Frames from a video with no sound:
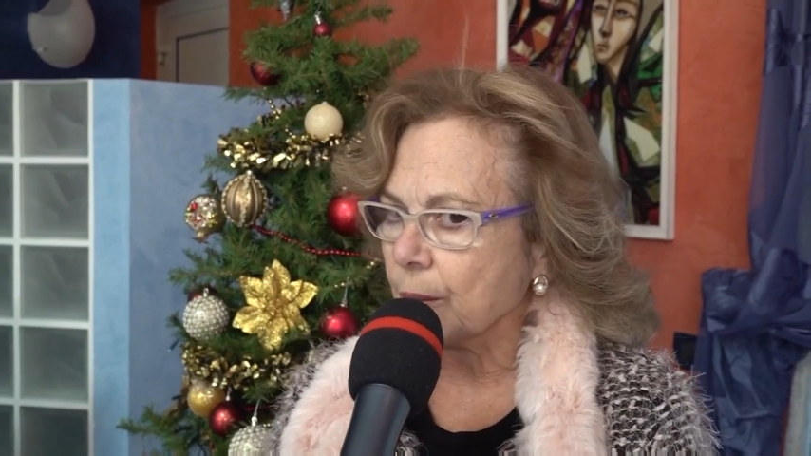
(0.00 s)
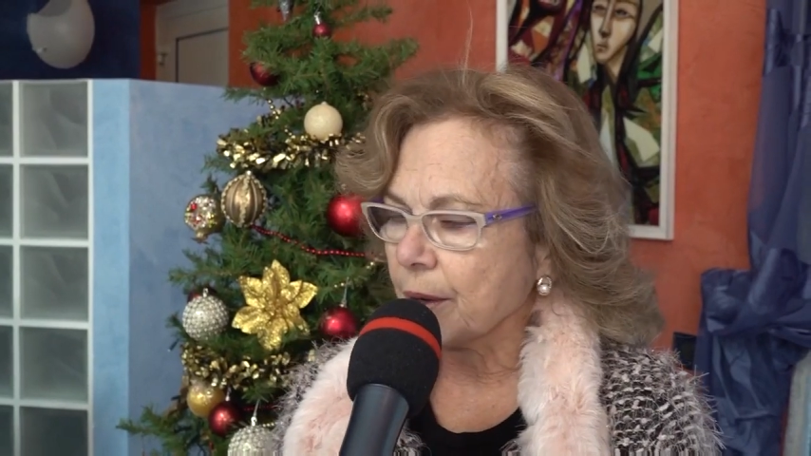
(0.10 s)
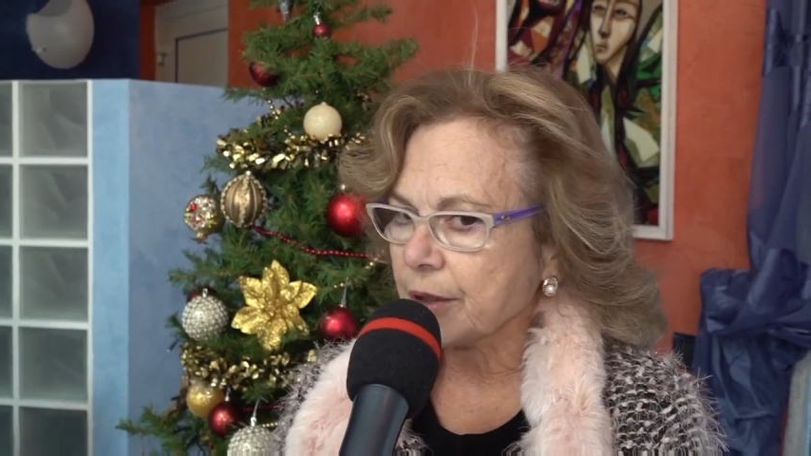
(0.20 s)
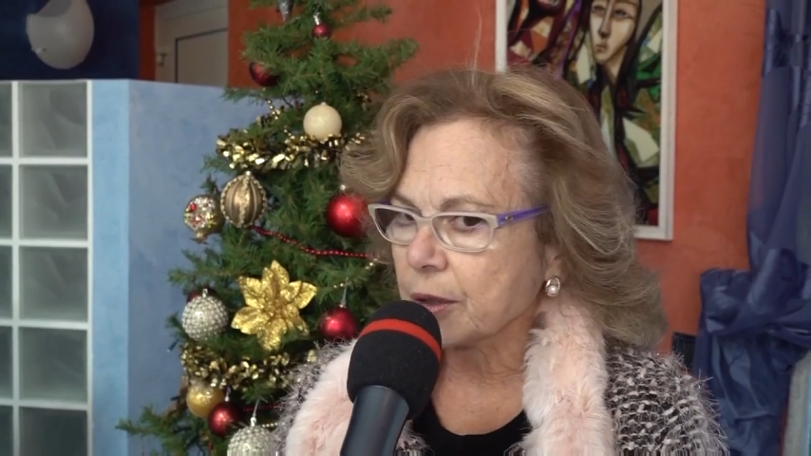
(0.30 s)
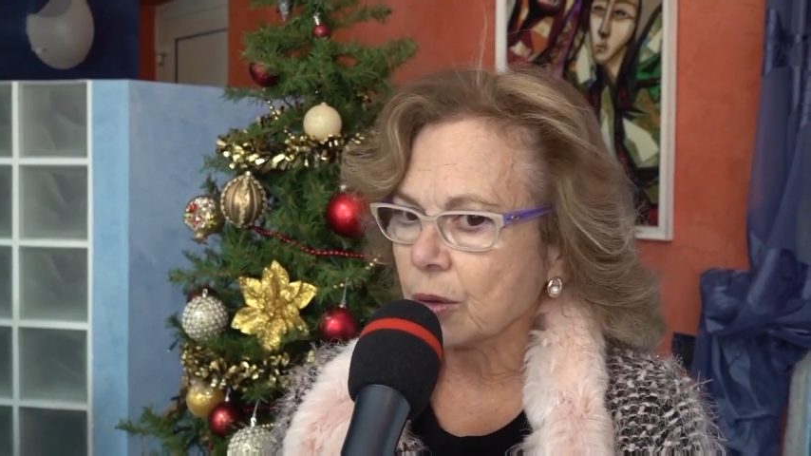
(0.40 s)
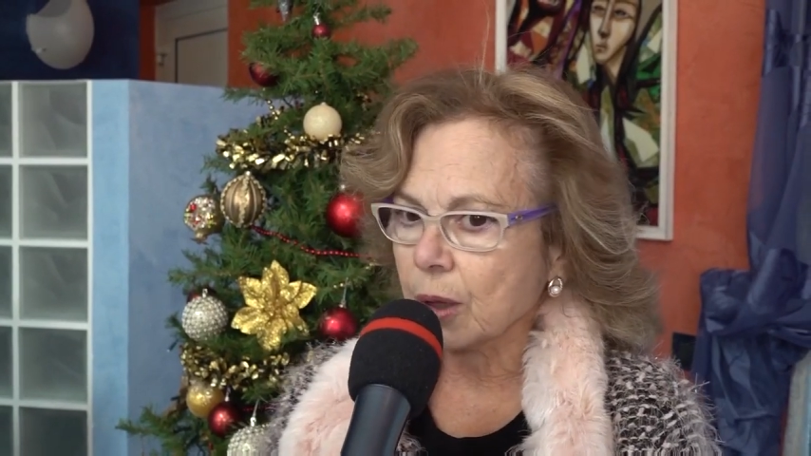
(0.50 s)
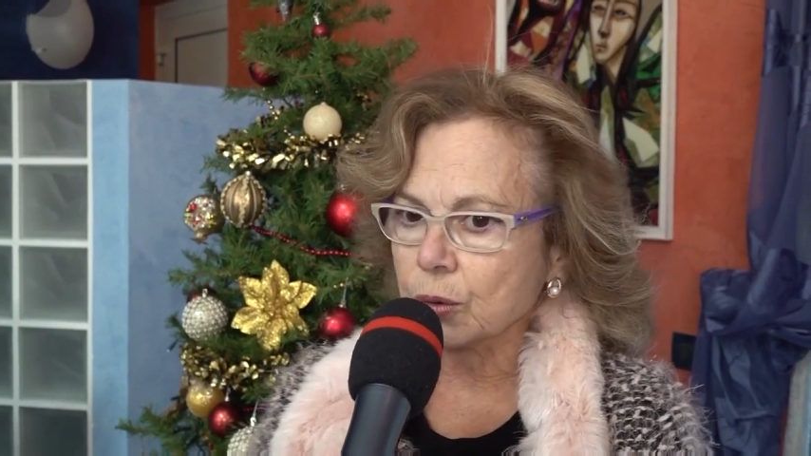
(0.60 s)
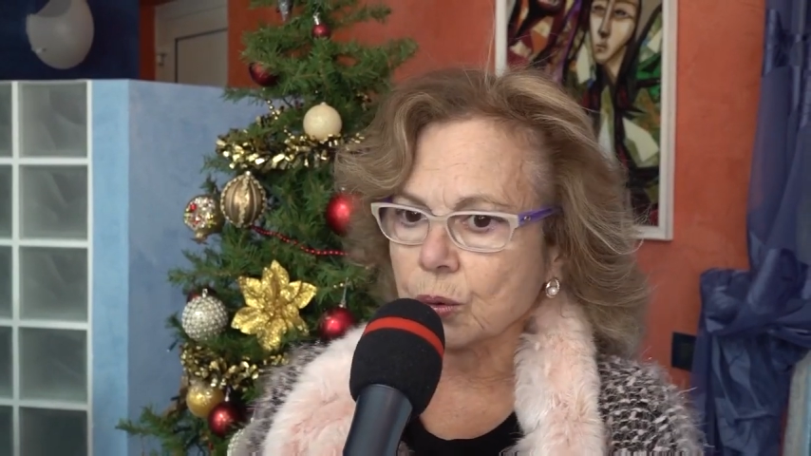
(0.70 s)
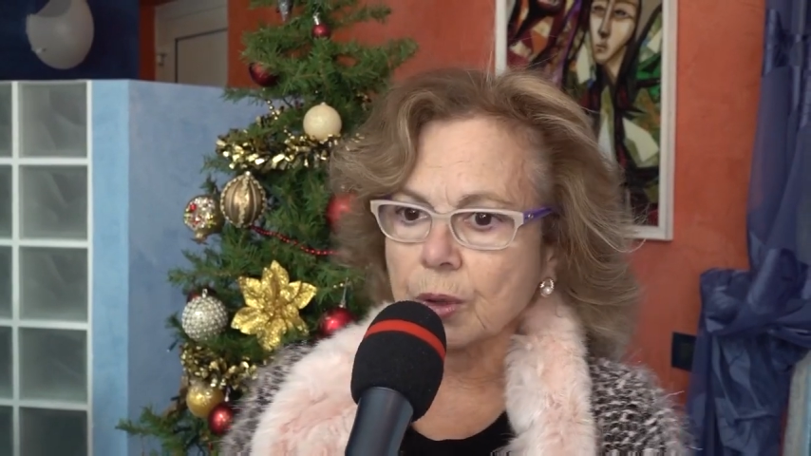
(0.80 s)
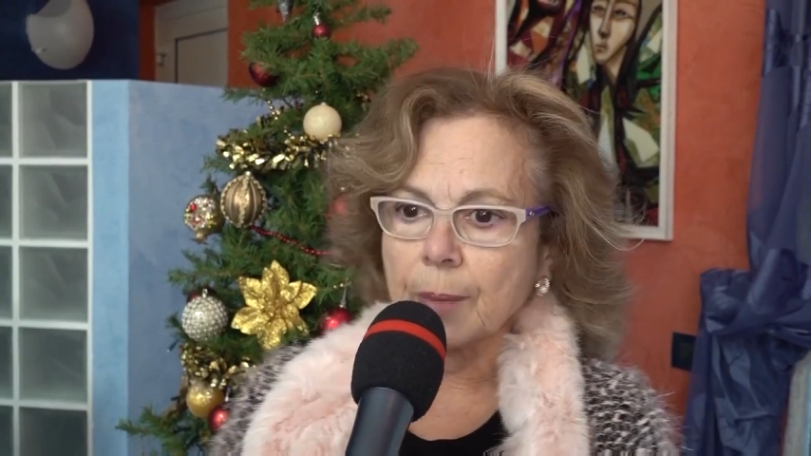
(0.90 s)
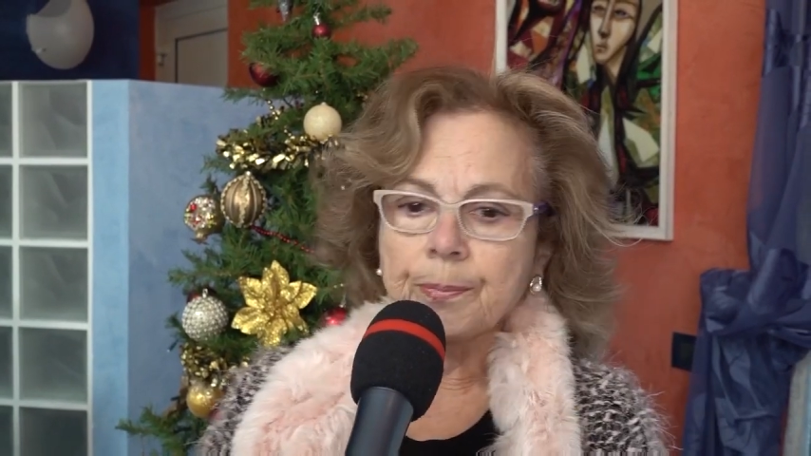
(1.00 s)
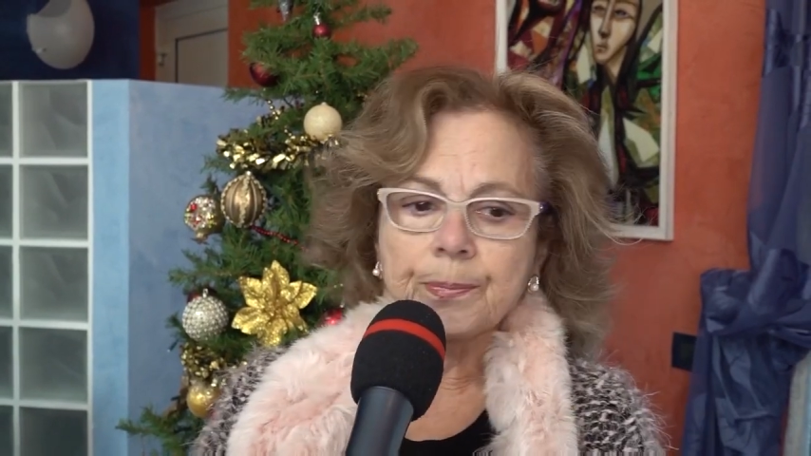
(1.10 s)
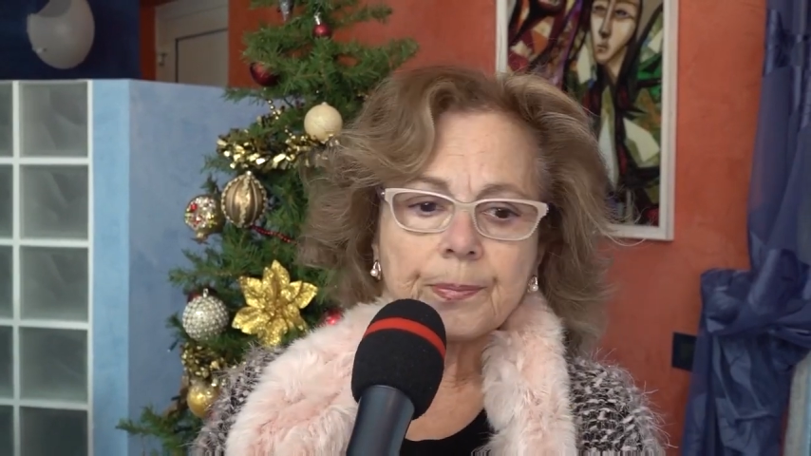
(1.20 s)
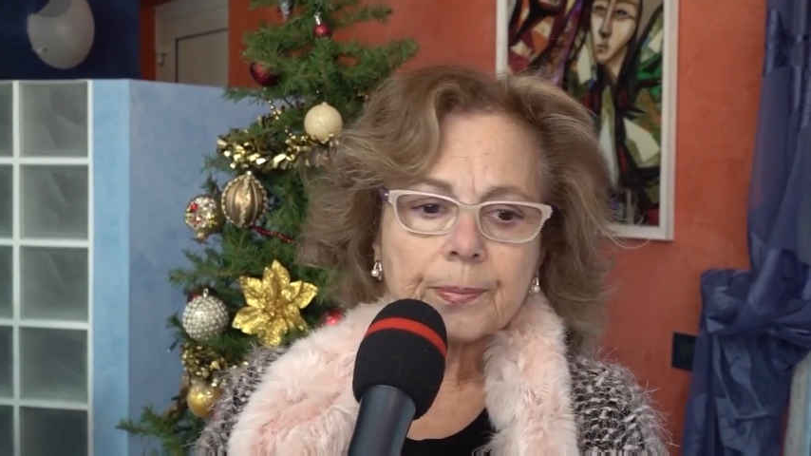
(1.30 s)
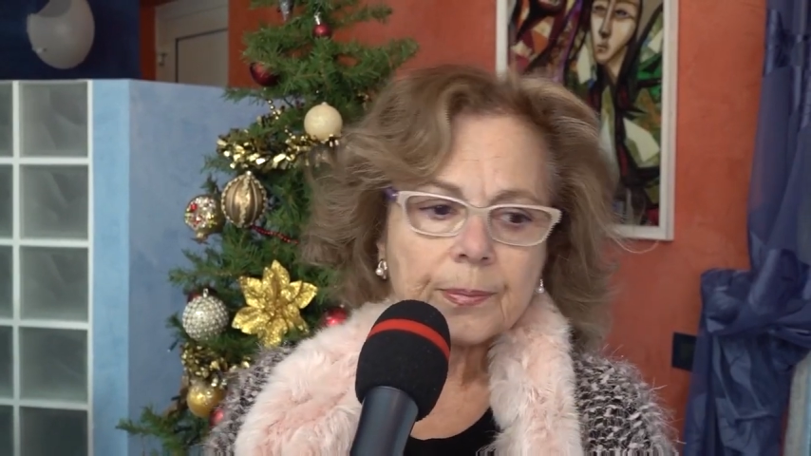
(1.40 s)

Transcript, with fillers: come ha fatto l'autore.